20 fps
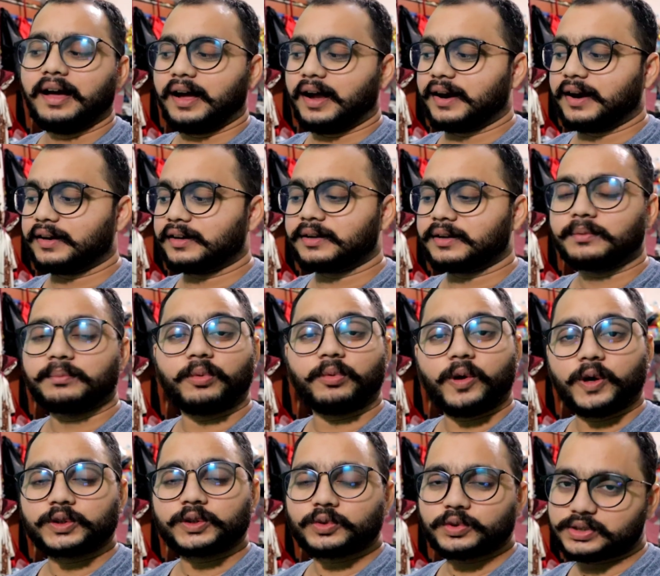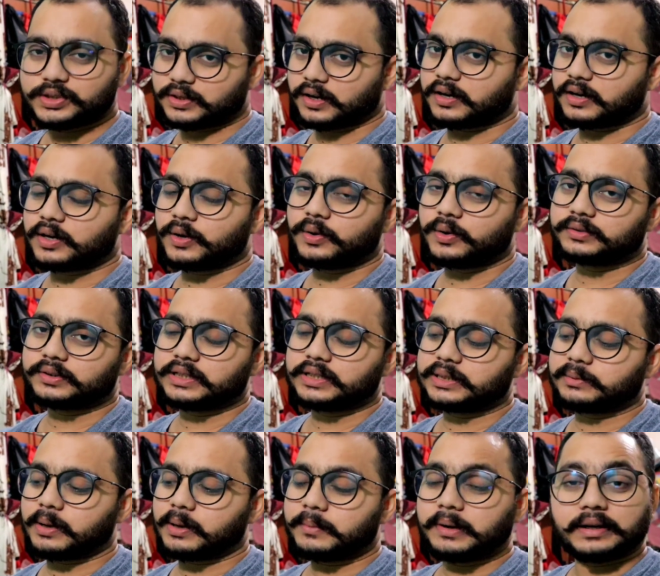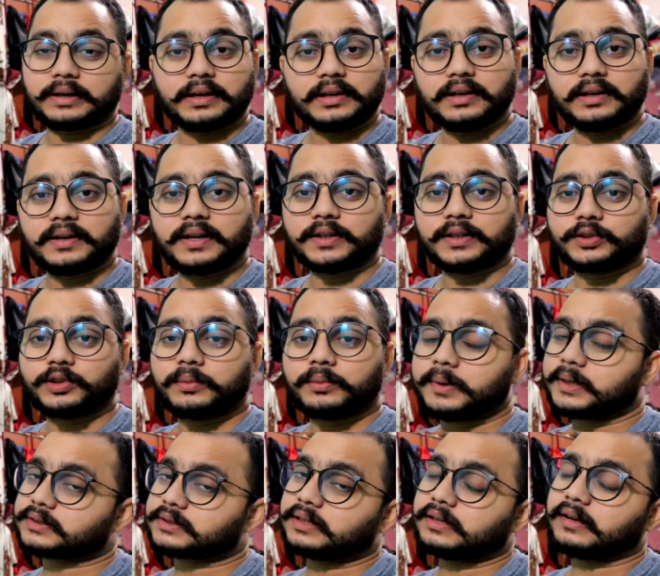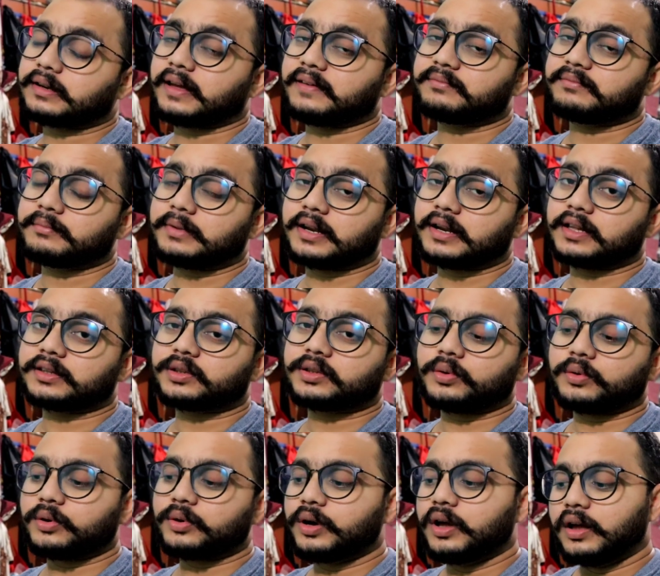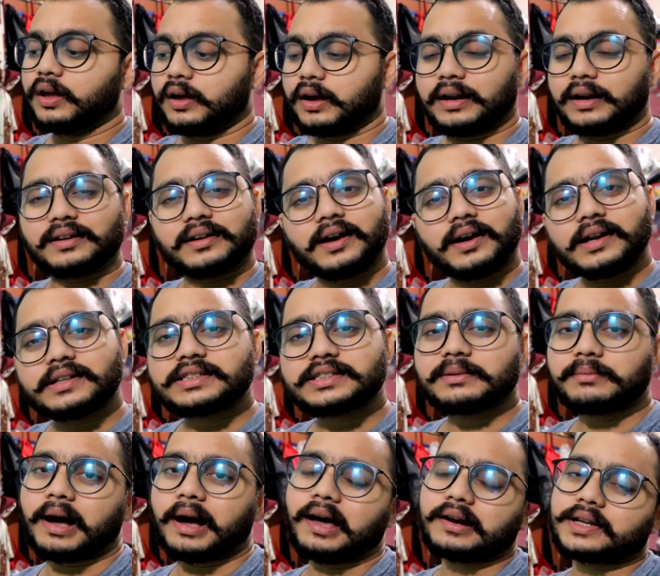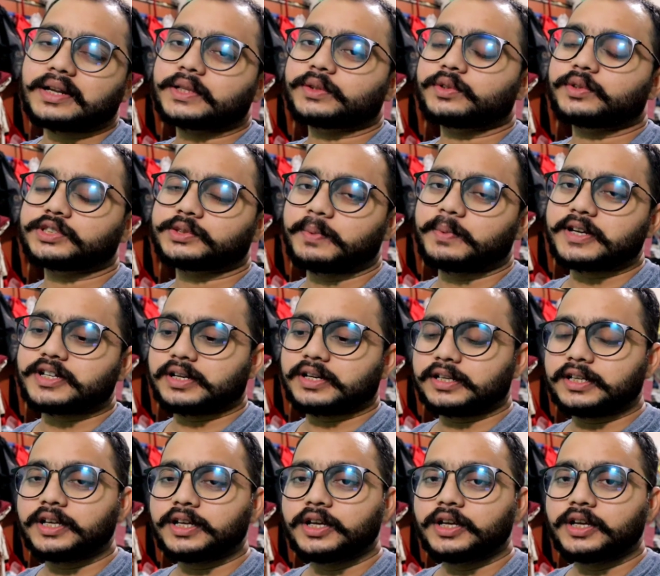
एंड बहुत कुछ करना होता है जब आप अकेले रहते हो बैचलर लाइफ में रहते हो एंड घर से बाहर रहते हो स्पेशली